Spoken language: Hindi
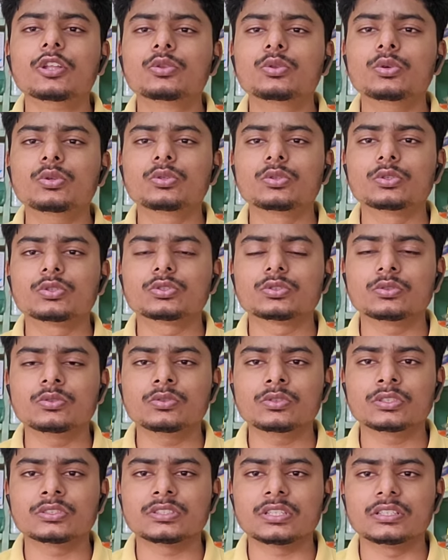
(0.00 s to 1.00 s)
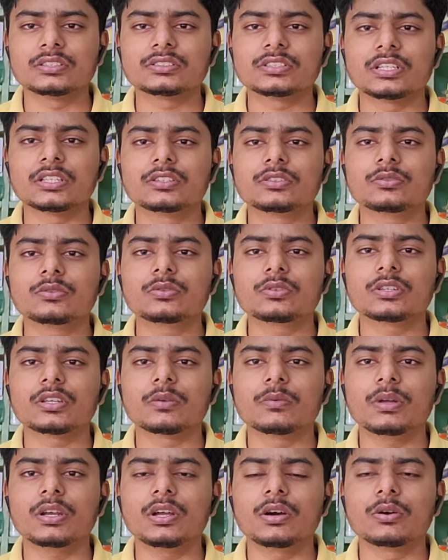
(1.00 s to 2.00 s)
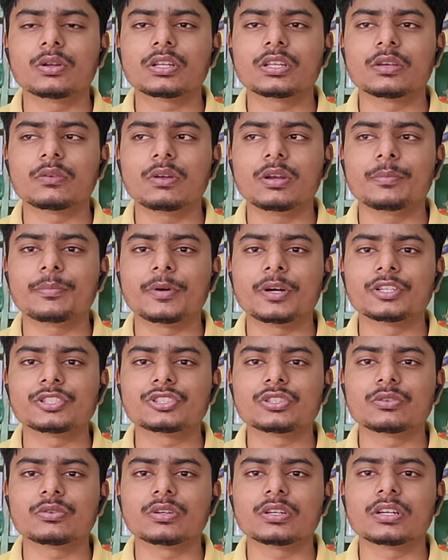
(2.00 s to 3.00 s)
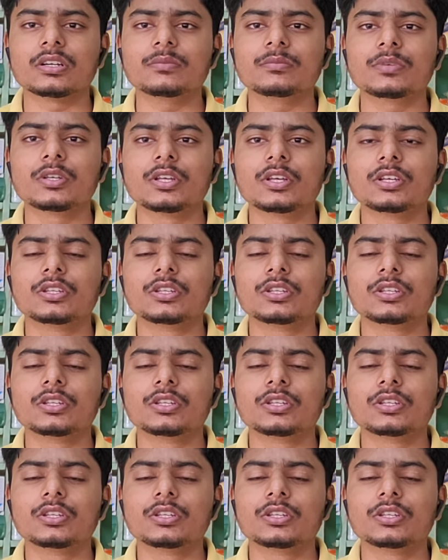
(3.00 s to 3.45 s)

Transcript: तो दोस्तों किसान साथियों केवल और केवल पाँच किलोग्राम